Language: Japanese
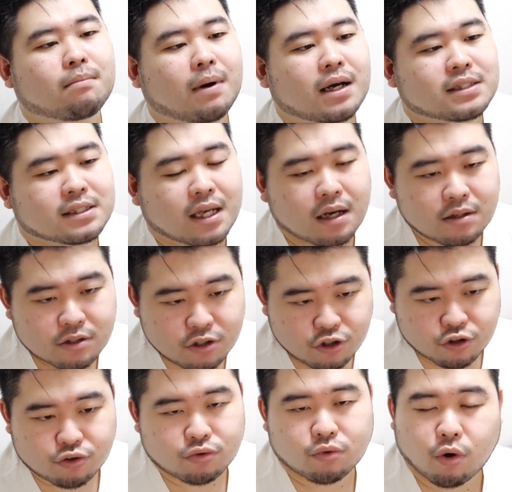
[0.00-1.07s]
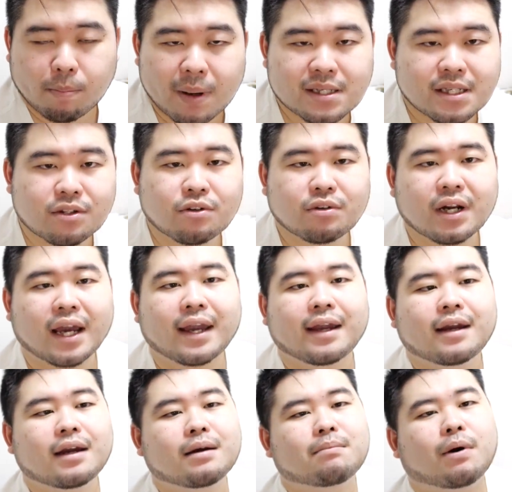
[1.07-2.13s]
まあ、35%ぐらい、
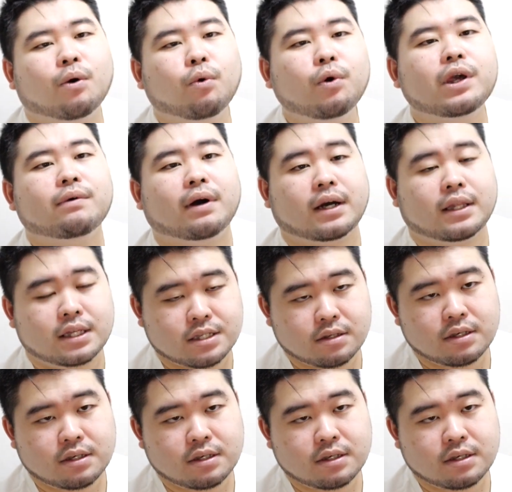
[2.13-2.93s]
まあ、多いわけです。